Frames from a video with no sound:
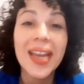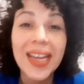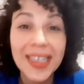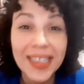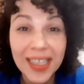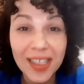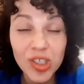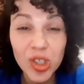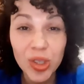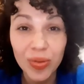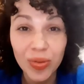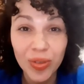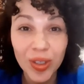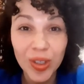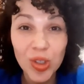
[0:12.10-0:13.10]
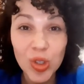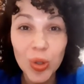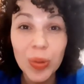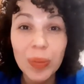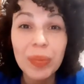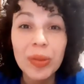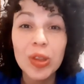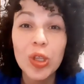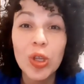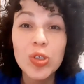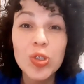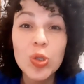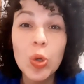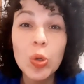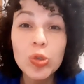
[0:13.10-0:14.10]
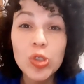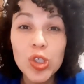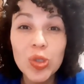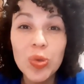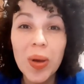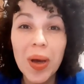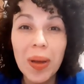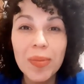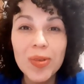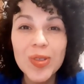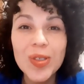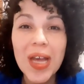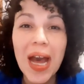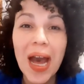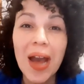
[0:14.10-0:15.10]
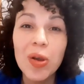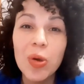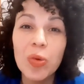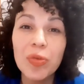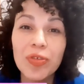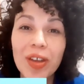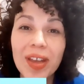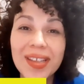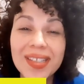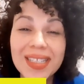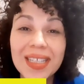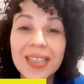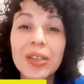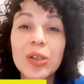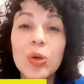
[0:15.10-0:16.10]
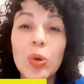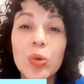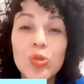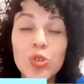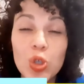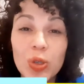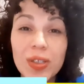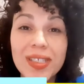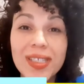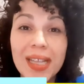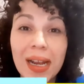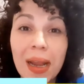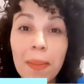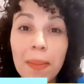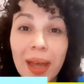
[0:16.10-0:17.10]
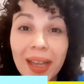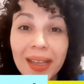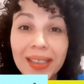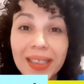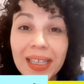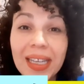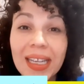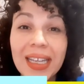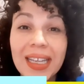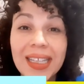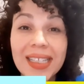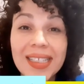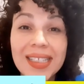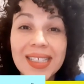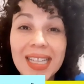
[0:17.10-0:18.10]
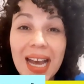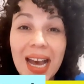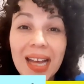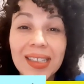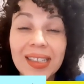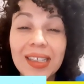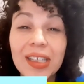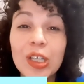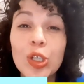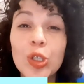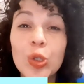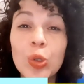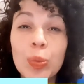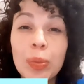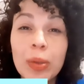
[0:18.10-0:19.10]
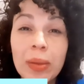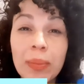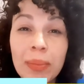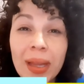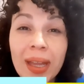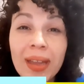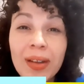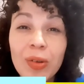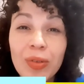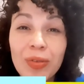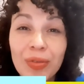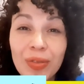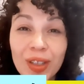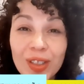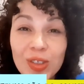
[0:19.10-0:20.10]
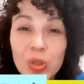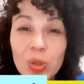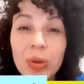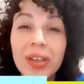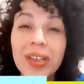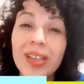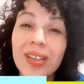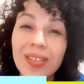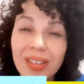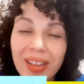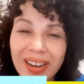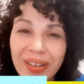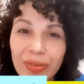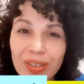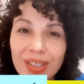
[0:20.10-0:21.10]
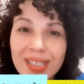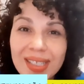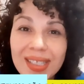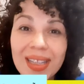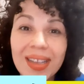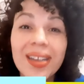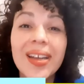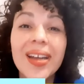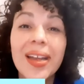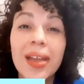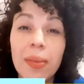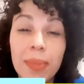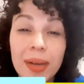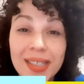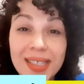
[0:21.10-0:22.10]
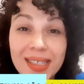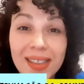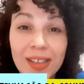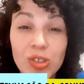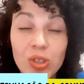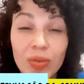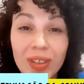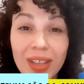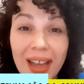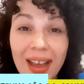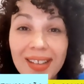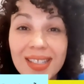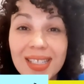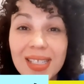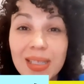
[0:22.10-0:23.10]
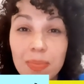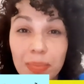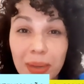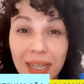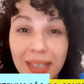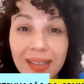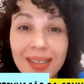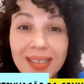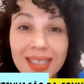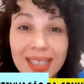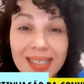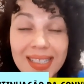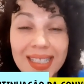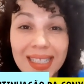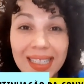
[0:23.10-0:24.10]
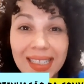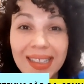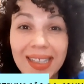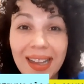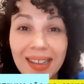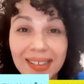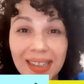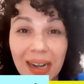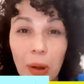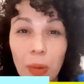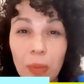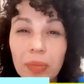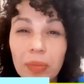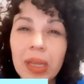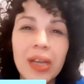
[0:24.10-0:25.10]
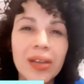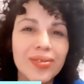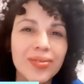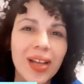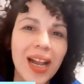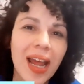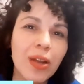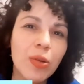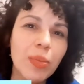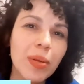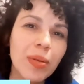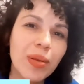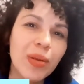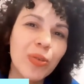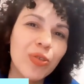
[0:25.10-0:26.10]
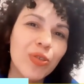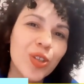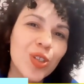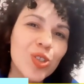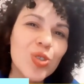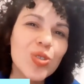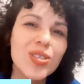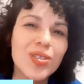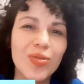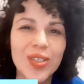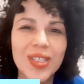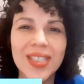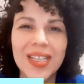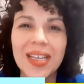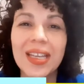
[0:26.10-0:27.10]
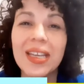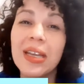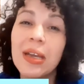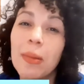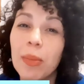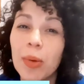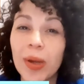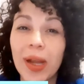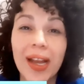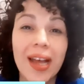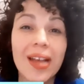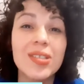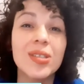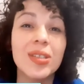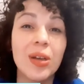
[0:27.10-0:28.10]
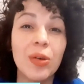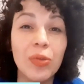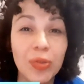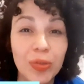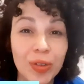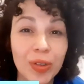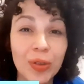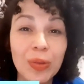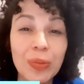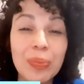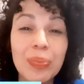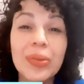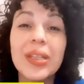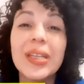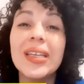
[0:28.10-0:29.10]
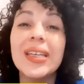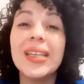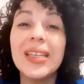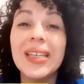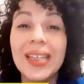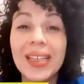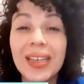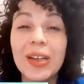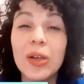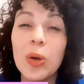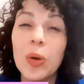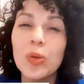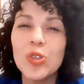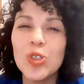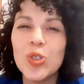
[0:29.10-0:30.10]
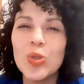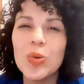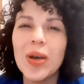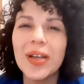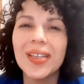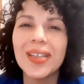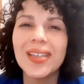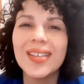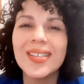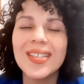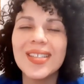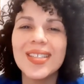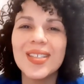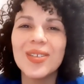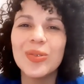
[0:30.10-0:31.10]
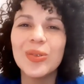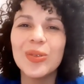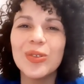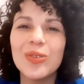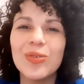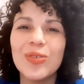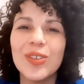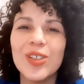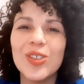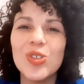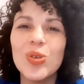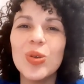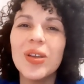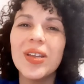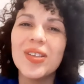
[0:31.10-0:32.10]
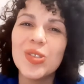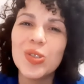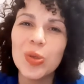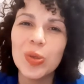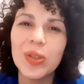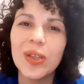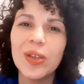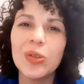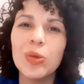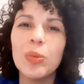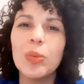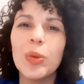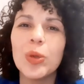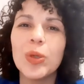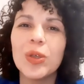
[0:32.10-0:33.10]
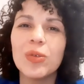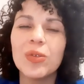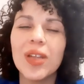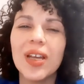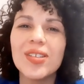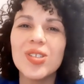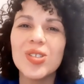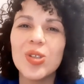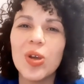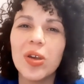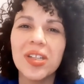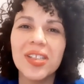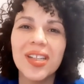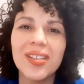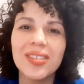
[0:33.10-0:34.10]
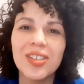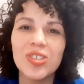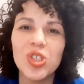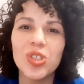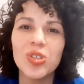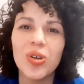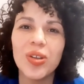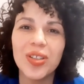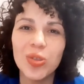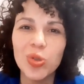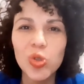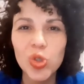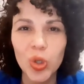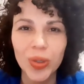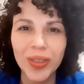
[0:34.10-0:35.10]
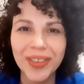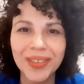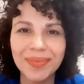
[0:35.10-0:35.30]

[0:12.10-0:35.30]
Neste vídeo, nós continuamos a conversa com Johnny Salaberg, iniciada no primeiro vídeo entrevista representatividades pretas na cena teatral. Vai lá no primeiro vídeo, se você por acaso não viu, e continua aqui nesse segundo vídeo escutando um pouquinho da história e da trajetória do Johnny.